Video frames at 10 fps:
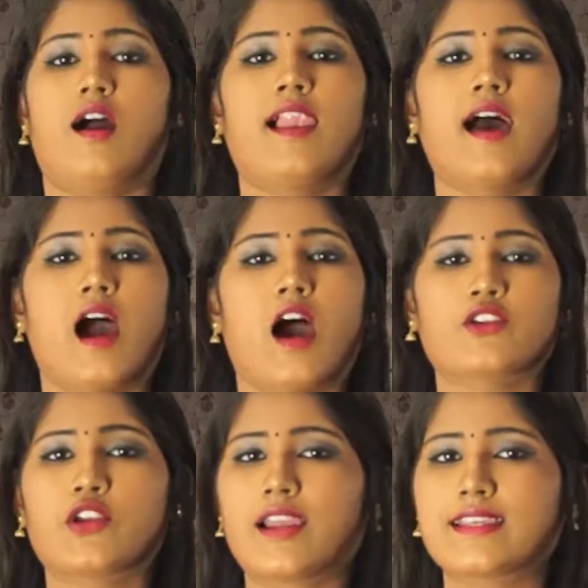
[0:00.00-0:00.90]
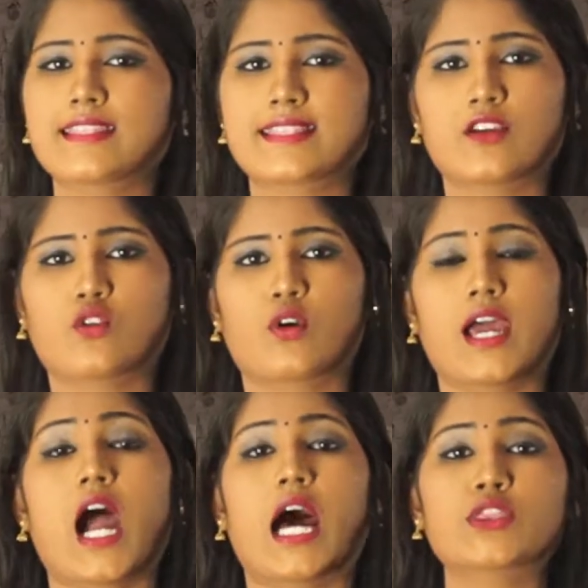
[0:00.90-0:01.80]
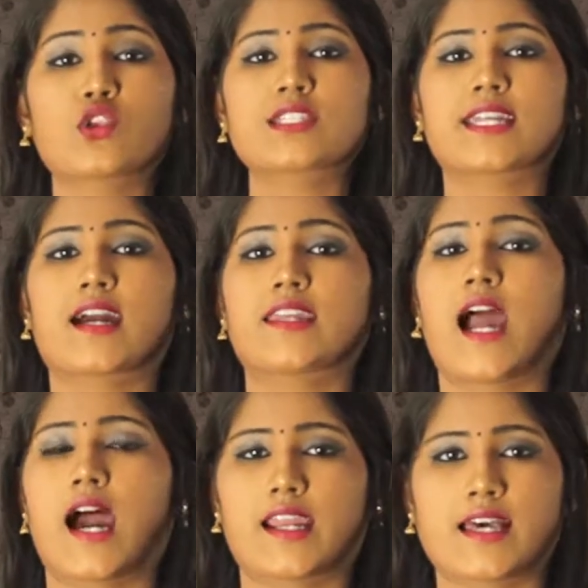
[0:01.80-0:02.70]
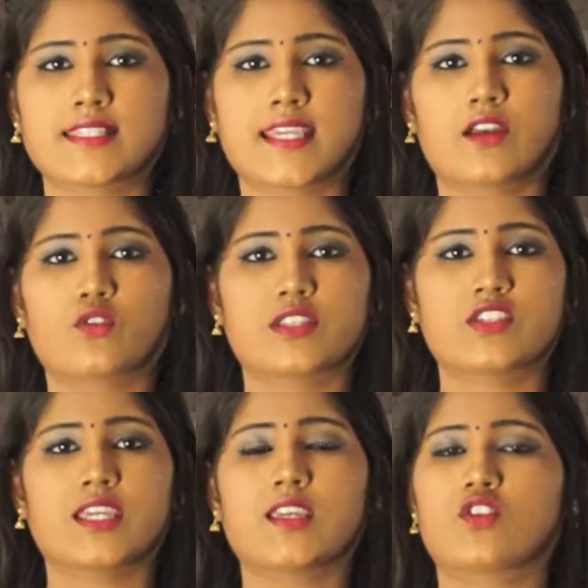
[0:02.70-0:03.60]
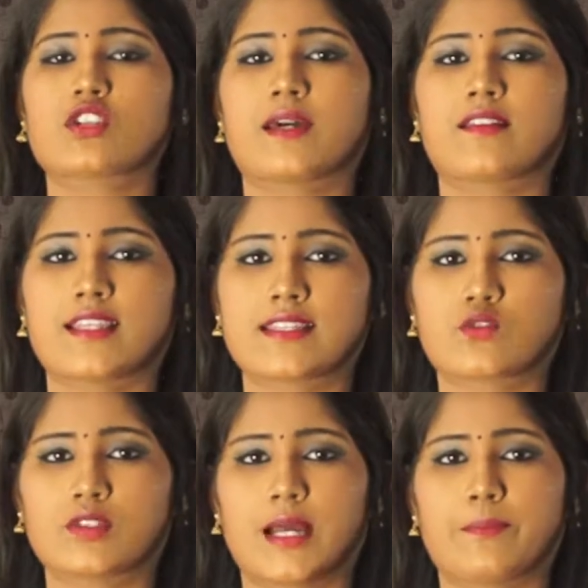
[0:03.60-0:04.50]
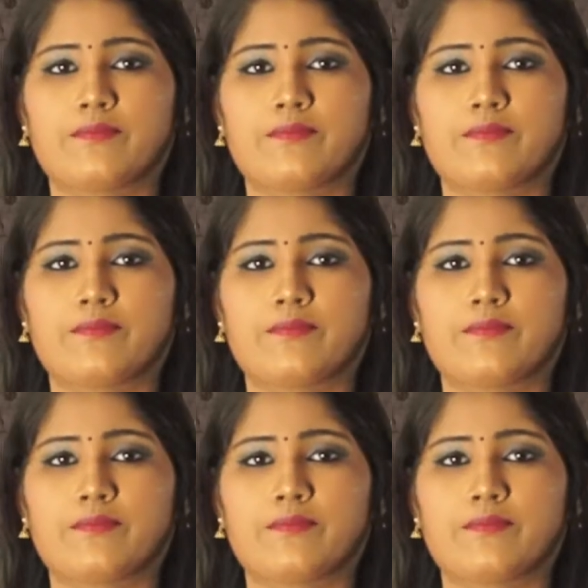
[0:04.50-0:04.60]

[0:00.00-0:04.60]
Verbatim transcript: అలా ఆర్కియాలజిస్టులకు కూడా అంతు చిక్కని ఆ రహస్యాల గురించి ఈరోజు మనం తెలుసుకుందాం